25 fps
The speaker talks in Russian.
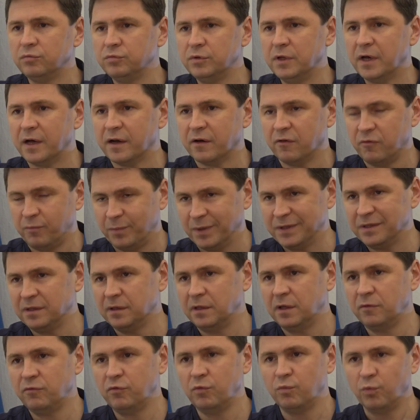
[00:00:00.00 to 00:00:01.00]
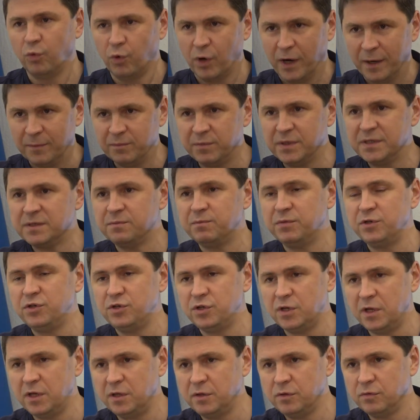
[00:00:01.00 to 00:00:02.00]
ударов по тыловому
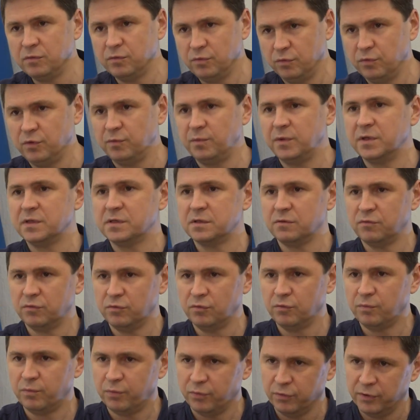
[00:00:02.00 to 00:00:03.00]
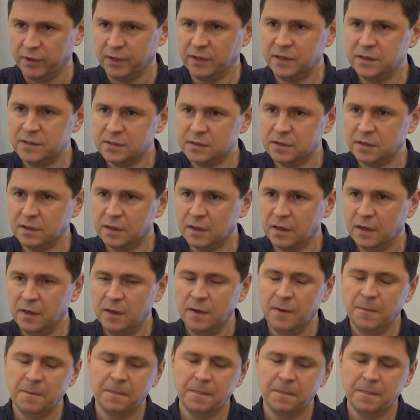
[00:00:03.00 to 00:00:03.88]
обеспечению, ну, имеется в виду по логистике